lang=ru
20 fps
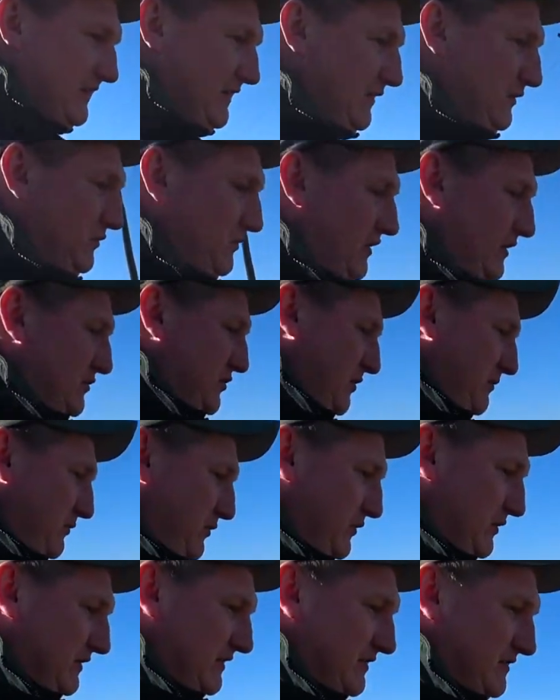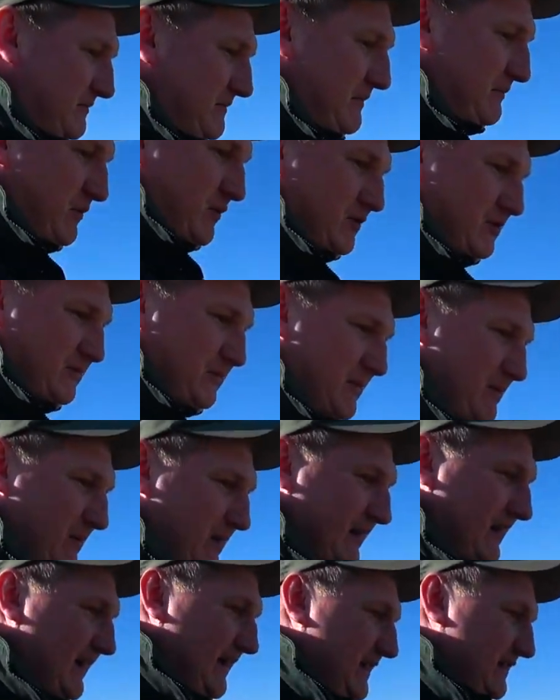Я говорю, ну а что будет? Ты же мне просто
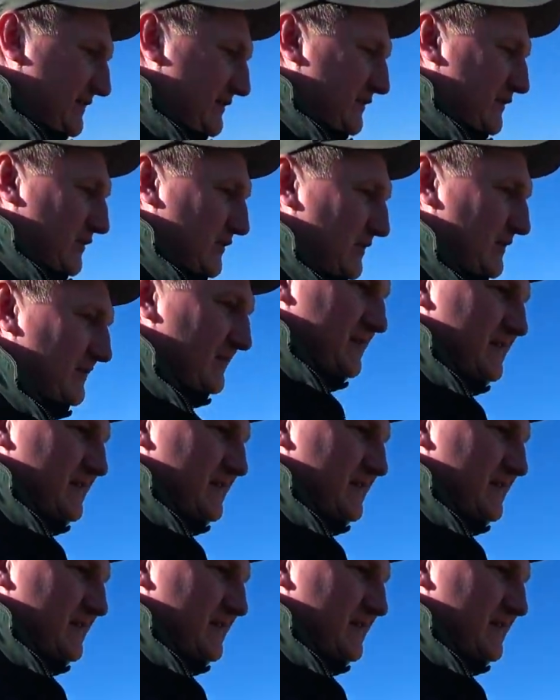помогаешь и все.